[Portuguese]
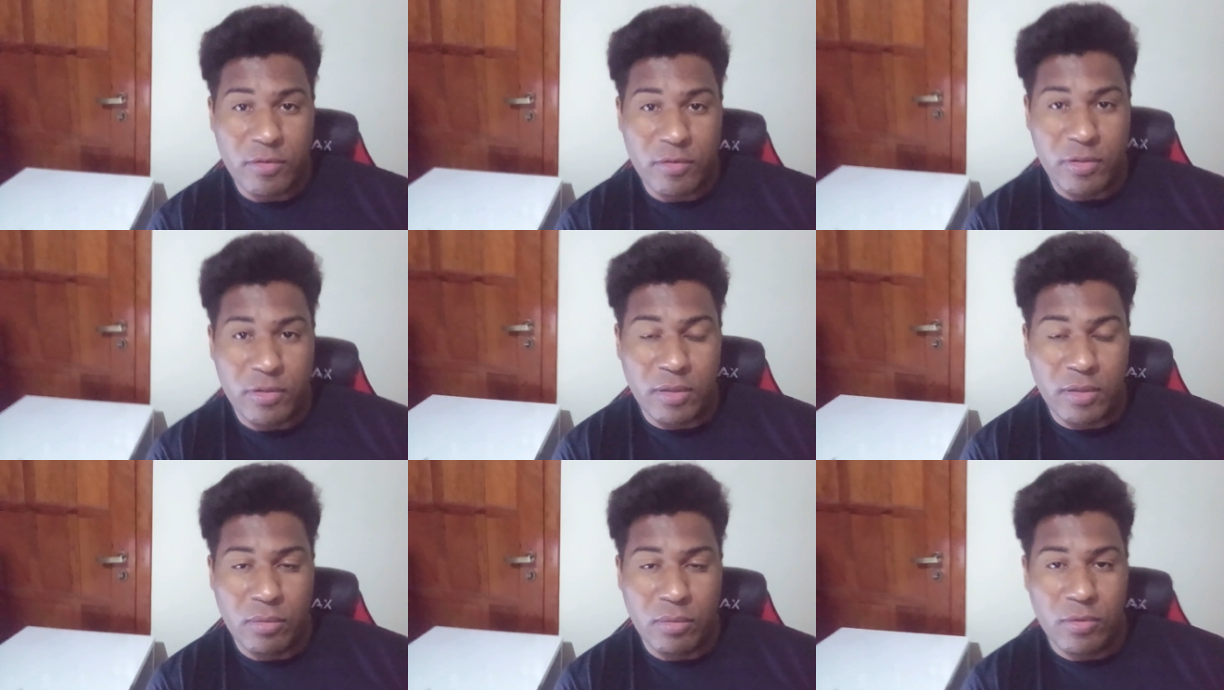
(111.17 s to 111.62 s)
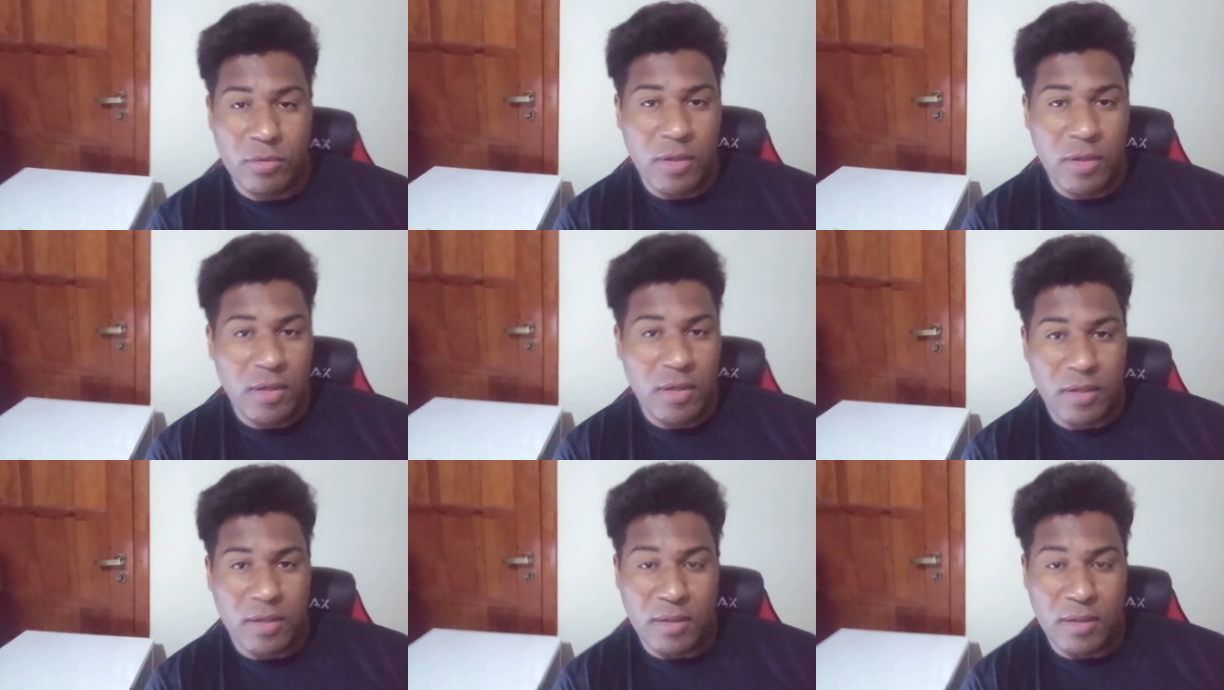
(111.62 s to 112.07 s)

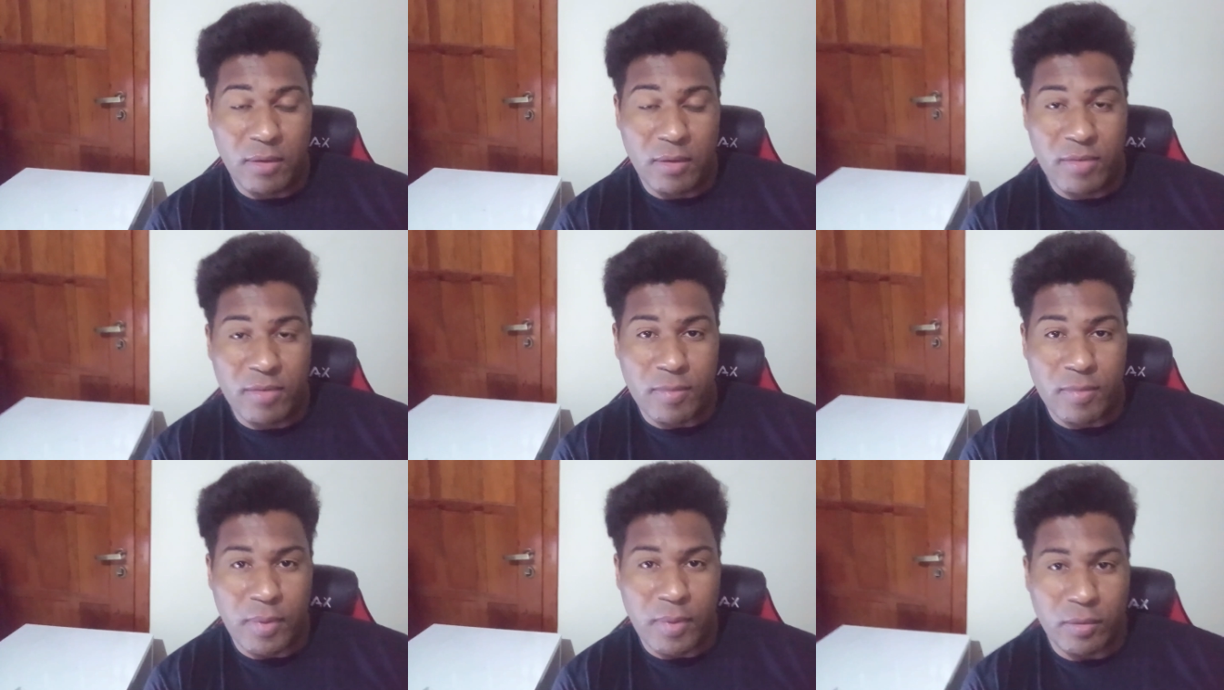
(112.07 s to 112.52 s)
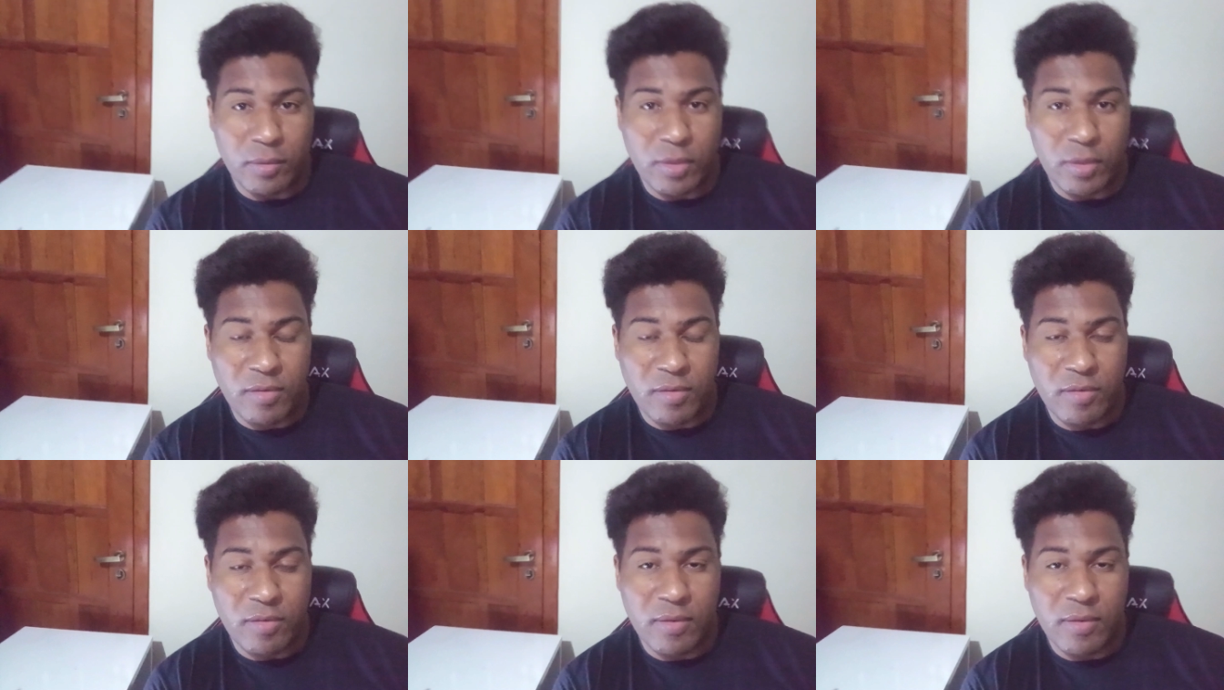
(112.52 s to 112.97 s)
antigos que não receberam
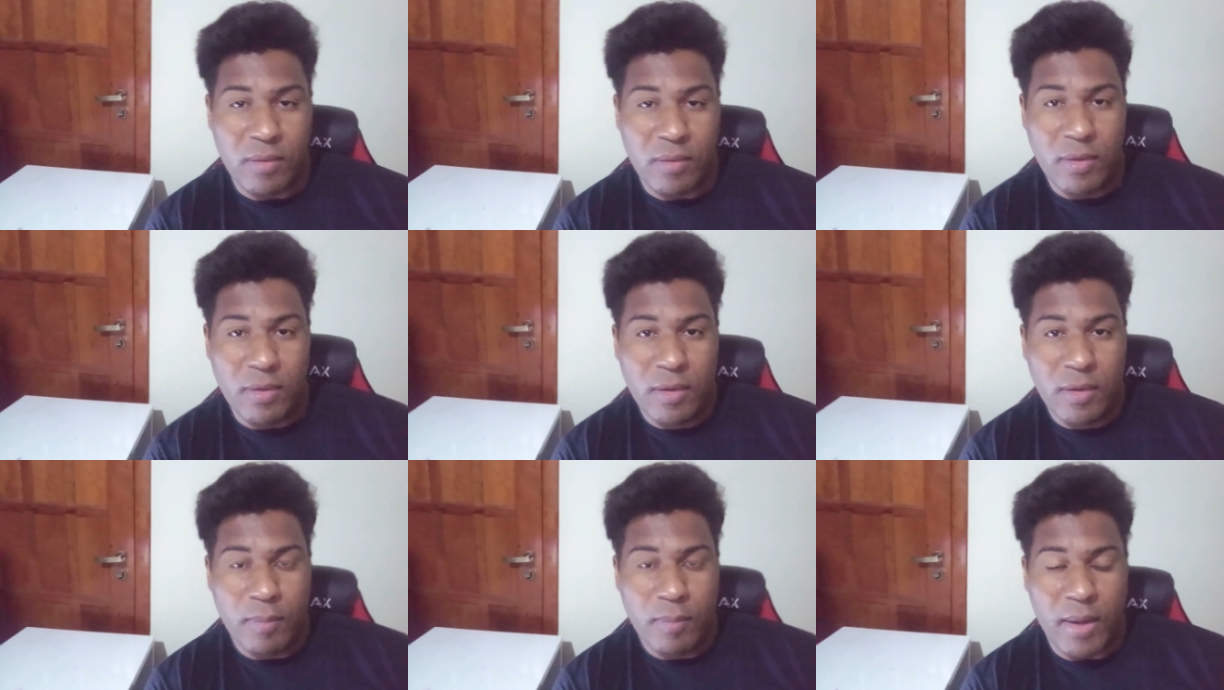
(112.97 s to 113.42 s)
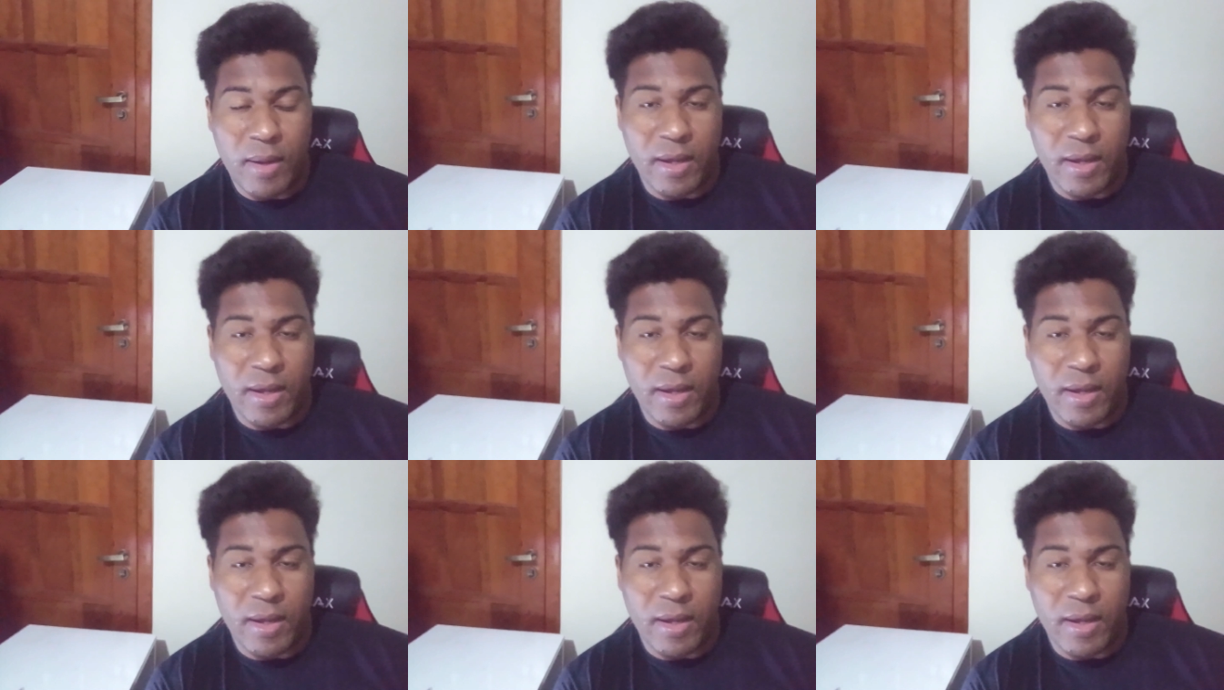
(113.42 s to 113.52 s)
atualização